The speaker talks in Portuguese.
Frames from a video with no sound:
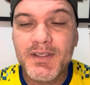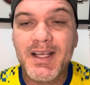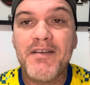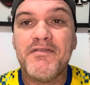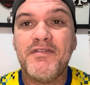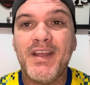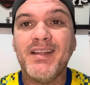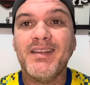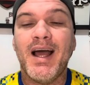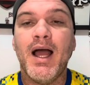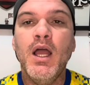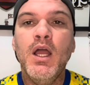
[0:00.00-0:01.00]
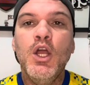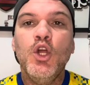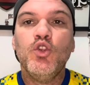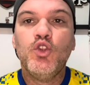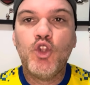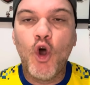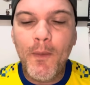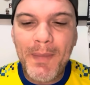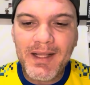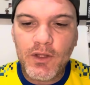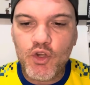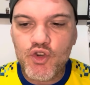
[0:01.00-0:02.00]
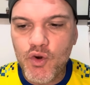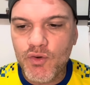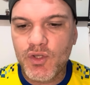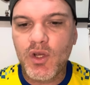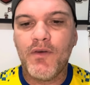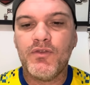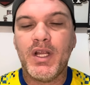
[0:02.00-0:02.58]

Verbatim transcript: a venda do Matheus Gonçalves.